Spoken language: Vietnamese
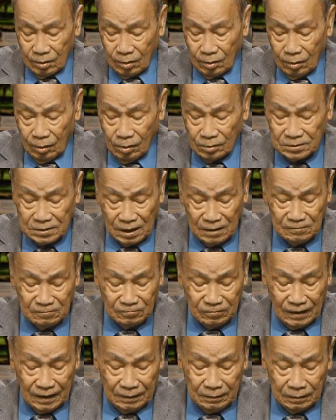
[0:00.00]
có trận
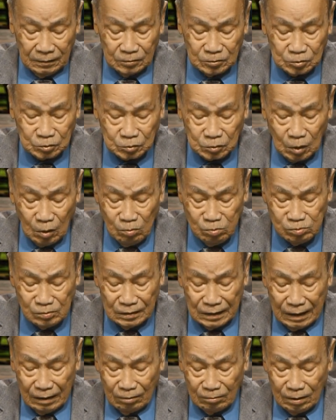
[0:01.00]
phải trốn
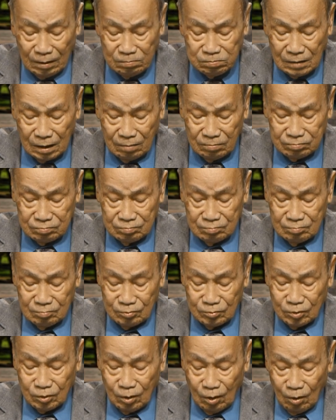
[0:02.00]
vào ống đồng
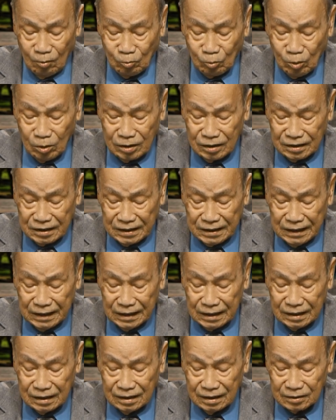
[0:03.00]
cho quân
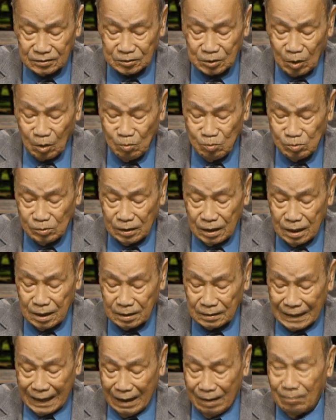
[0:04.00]
Khiên trốn về
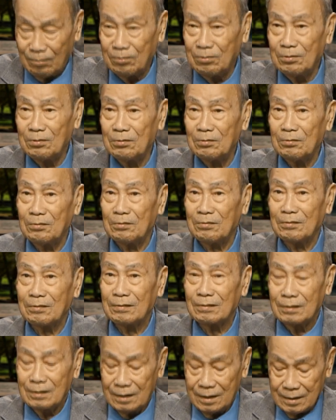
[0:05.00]
Tàu,
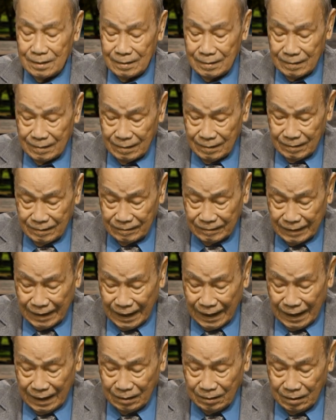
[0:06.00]

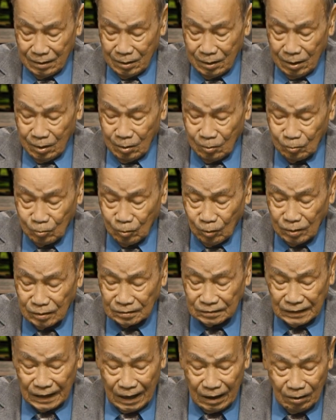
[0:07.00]
và
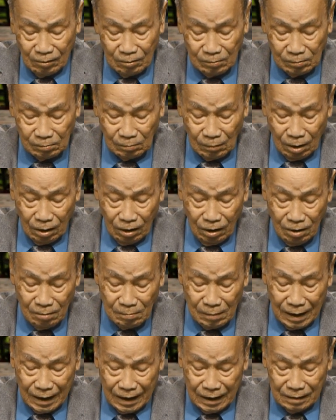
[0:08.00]
quân Tàu bỏ
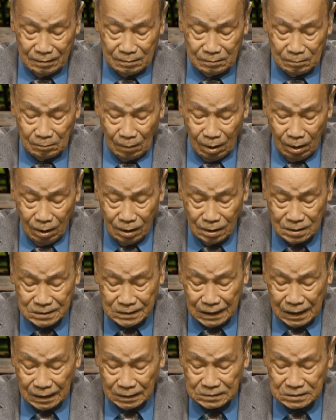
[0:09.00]
mạng, bỏ
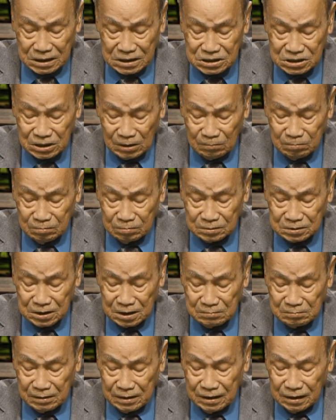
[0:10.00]
xác trên sông,
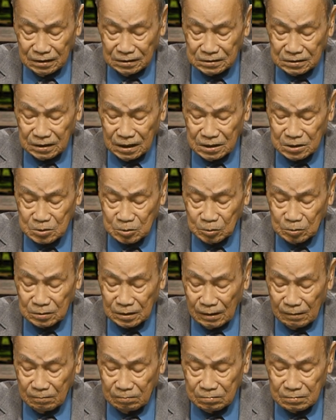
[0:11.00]
trên biển, trên ruộng
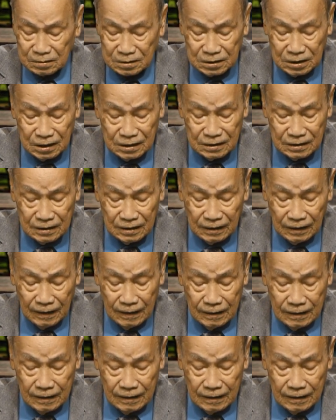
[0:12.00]
đồng, trên